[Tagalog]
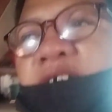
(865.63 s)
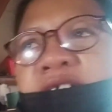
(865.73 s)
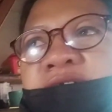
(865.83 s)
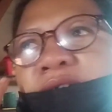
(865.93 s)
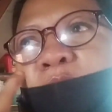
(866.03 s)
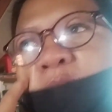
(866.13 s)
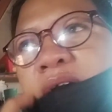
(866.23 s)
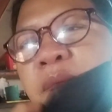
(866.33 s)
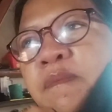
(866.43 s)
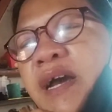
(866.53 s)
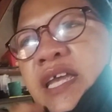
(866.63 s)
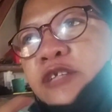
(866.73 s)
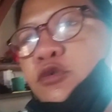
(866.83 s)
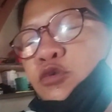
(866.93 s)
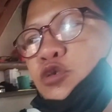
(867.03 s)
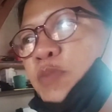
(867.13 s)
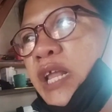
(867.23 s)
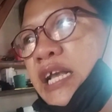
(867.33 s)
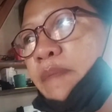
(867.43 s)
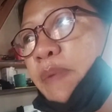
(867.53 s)
ang tambal bayad kog
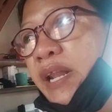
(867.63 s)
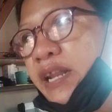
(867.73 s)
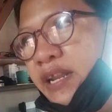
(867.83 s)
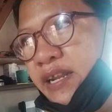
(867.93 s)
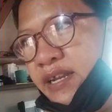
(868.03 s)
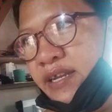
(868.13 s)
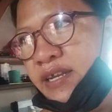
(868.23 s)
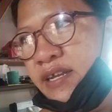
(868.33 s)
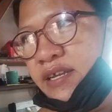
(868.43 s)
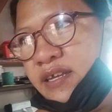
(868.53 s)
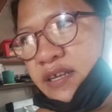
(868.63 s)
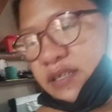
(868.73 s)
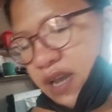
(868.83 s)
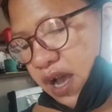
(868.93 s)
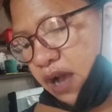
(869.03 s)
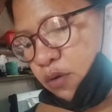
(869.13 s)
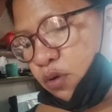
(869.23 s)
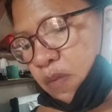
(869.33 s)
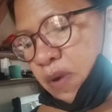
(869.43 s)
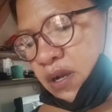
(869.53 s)
2,000 kapin nya ako
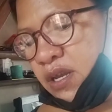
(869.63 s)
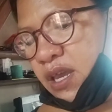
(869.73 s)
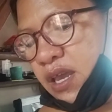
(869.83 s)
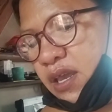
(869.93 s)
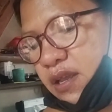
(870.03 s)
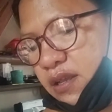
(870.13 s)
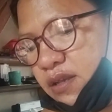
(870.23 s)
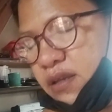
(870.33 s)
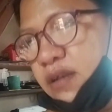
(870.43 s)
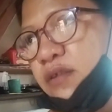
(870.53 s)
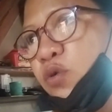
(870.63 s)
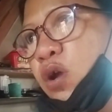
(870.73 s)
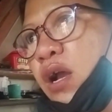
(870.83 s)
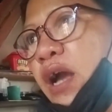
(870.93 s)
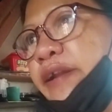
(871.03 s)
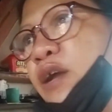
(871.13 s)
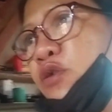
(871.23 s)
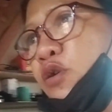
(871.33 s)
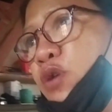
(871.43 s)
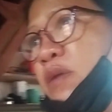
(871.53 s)
ra manggi duha ka adlaw
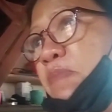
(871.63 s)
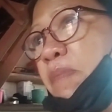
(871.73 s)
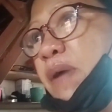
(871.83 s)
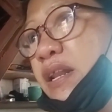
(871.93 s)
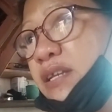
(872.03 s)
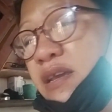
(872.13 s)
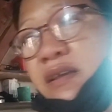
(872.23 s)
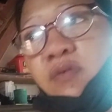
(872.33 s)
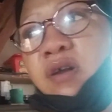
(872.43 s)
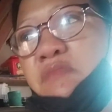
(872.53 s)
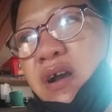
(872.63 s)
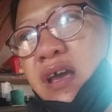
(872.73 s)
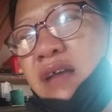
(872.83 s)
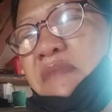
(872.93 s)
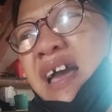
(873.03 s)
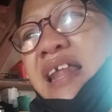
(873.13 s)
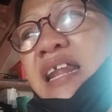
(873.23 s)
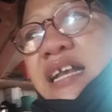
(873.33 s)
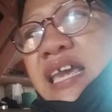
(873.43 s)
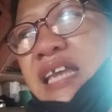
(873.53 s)
na gi papal gi kon ba kay ang mahala
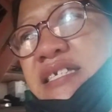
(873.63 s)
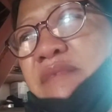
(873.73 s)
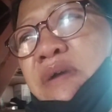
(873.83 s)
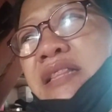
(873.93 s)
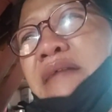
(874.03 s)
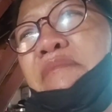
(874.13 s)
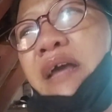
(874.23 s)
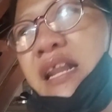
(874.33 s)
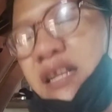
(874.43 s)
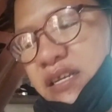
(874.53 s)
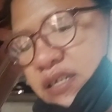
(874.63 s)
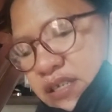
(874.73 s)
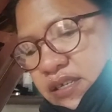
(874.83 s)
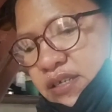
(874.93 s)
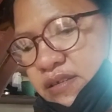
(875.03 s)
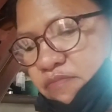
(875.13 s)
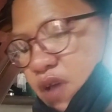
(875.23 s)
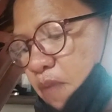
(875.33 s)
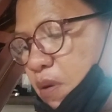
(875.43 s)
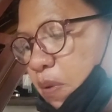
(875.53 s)
lagi sa mga tambal
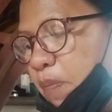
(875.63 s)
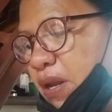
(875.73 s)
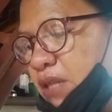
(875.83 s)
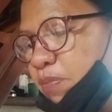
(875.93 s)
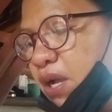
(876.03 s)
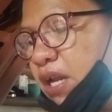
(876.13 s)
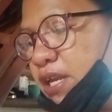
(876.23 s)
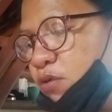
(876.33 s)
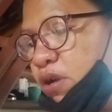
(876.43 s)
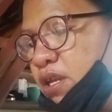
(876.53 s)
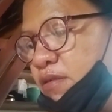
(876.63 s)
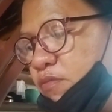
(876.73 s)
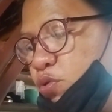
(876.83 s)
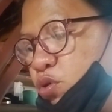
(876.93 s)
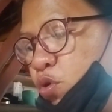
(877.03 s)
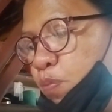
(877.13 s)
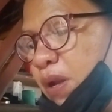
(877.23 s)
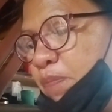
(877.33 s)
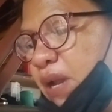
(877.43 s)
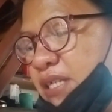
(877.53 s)
na magpapalit pa gani ko aning
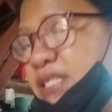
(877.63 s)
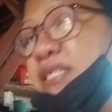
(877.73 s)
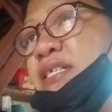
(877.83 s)
buskupan plus